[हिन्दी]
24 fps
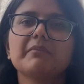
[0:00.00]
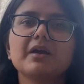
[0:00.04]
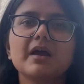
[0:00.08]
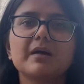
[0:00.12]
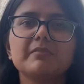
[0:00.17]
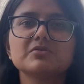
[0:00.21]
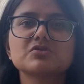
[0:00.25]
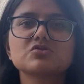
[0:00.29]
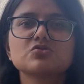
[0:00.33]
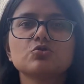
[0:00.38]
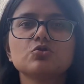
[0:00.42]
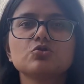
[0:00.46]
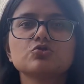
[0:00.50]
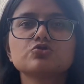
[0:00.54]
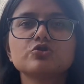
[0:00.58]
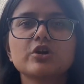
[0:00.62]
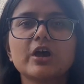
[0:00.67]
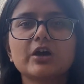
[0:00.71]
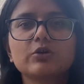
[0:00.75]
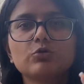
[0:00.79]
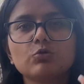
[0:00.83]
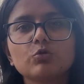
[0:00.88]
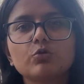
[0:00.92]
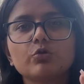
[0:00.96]
भी अब इसको जो
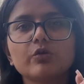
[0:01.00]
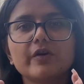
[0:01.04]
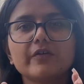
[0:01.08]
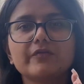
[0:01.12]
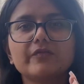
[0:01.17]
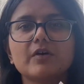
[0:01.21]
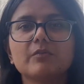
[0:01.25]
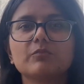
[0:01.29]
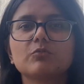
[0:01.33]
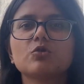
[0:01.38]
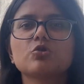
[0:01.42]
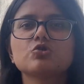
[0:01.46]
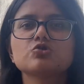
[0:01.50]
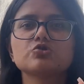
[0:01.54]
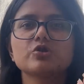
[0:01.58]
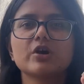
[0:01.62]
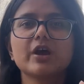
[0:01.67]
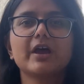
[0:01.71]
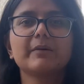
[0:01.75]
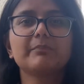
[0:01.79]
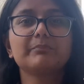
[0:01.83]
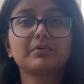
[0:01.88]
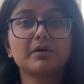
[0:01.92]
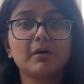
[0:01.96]
है कुको एफ को जो
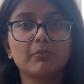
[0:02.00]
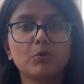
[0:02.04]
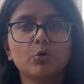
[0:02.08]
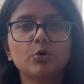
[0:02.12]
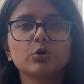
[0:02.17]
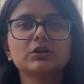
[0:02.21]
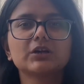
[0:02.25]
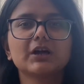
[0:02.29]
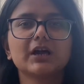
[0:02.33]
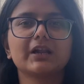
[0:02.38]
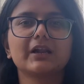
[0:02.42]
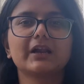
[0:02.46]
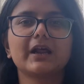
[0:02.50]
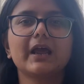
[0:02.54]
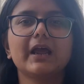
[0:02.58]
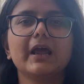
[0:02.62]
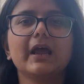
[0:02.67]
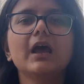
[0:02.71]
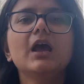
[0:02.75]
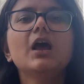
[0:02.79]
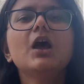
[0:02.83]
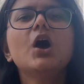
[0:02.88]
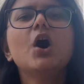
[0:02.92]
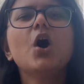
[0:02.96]
है प्रमोट कर रहे हैं